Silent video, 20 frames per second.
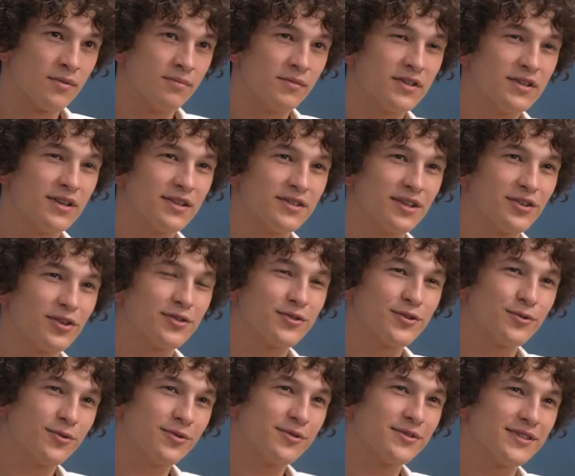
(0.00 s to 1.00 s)
Myślę, że to,
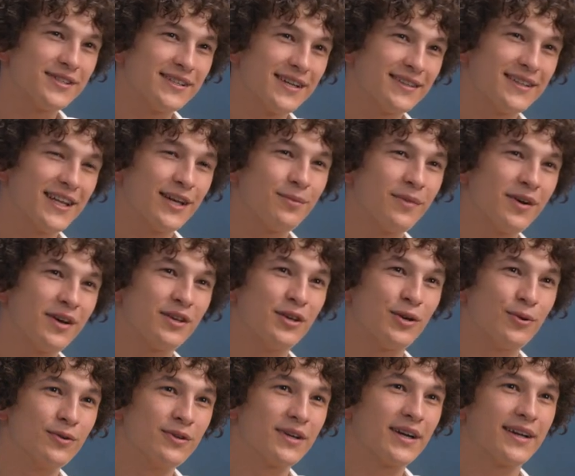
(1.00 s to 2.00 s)
co łączy Adama i
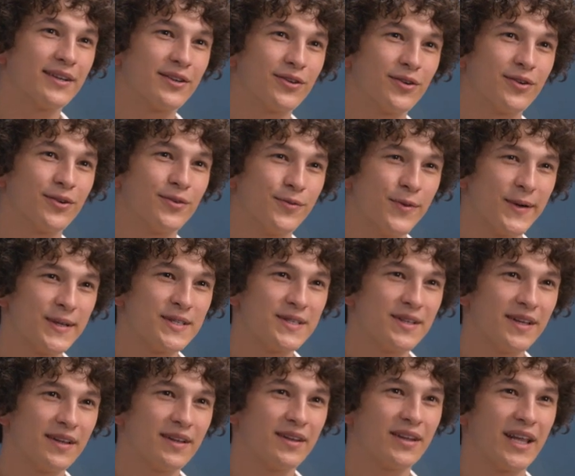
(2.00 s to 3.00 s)
Julkę, to
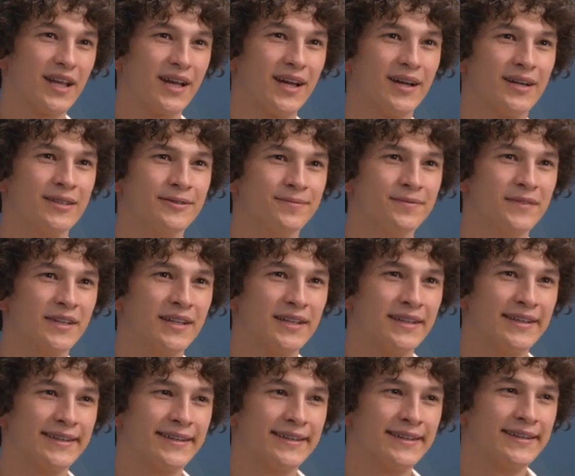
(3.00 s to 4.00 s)
właśnie ta,
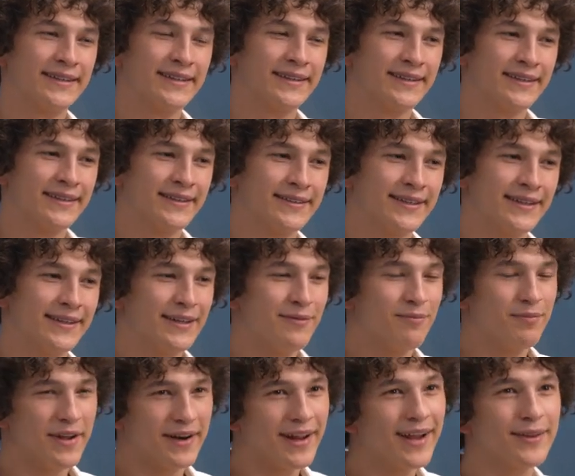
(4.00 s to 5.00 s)
e, ten
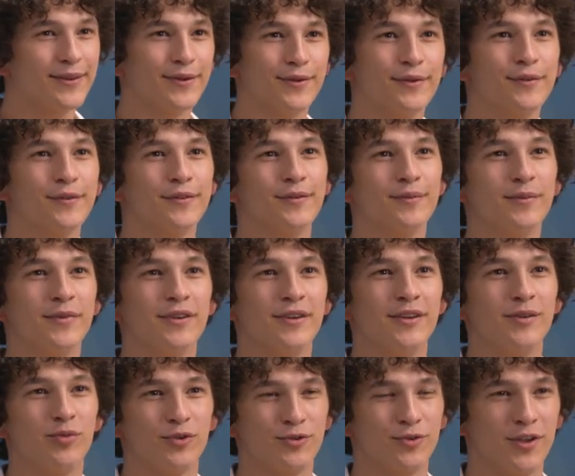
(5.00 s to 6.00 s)
imperatyw,
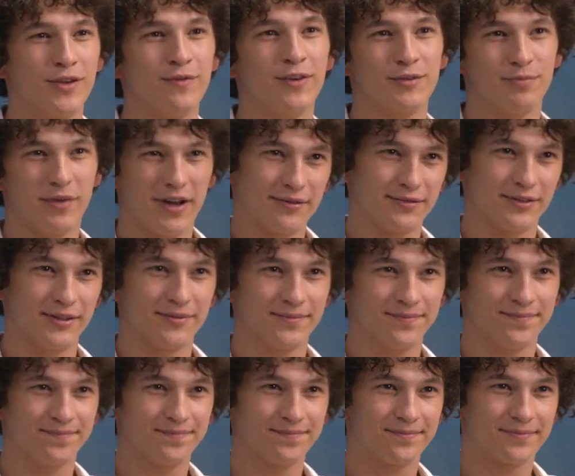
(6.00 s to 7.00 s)
by poszukiwać prawdy
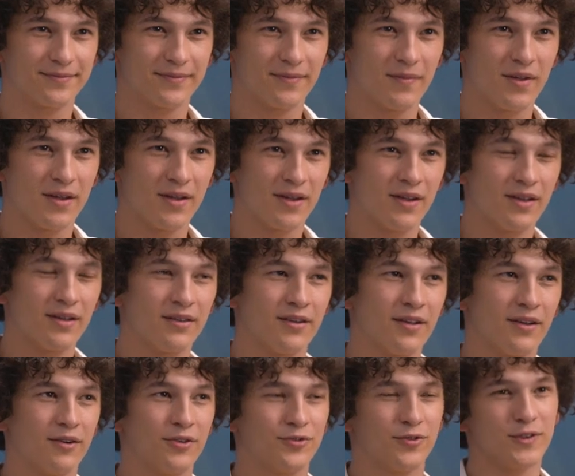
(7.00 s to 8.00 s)

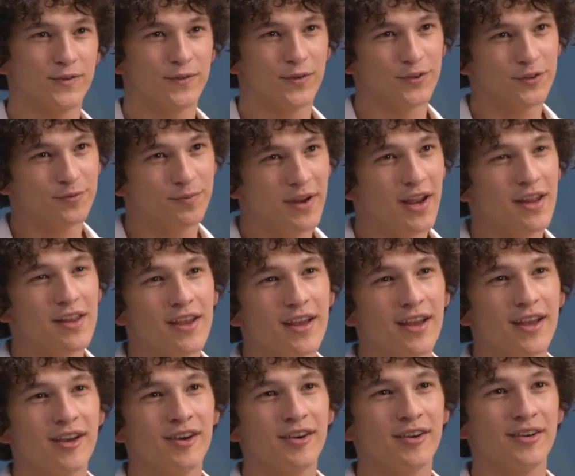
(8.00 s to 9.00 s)
to, to zwątpienie
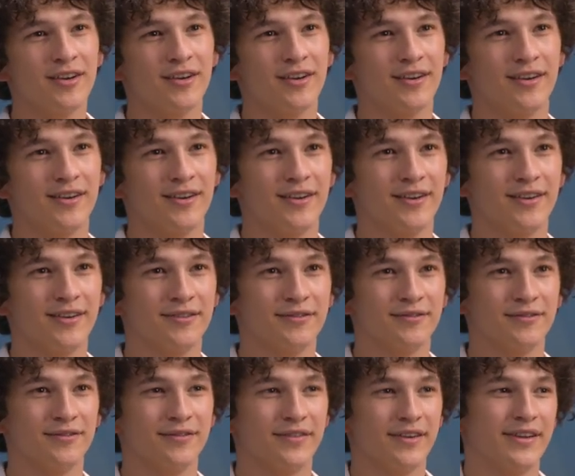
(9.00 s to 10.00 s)
e,
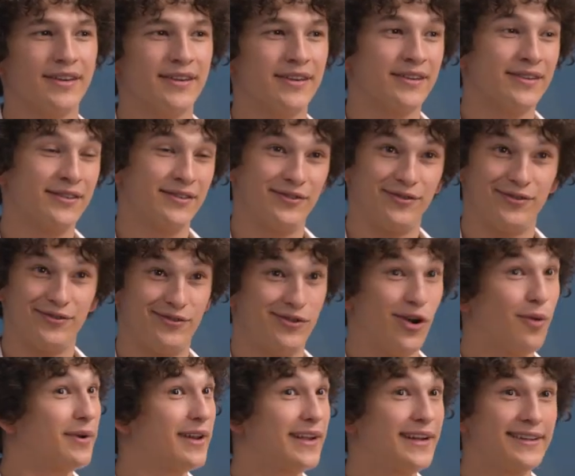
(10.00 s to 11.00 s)
w
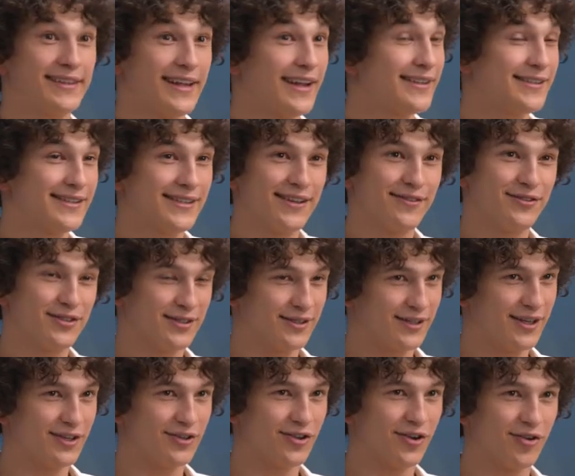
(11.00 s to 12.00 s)
dobre intencje
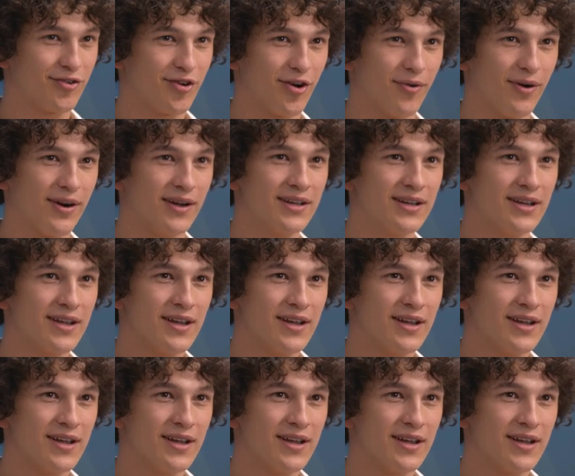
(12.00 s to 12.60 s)
wszystkich dookoła.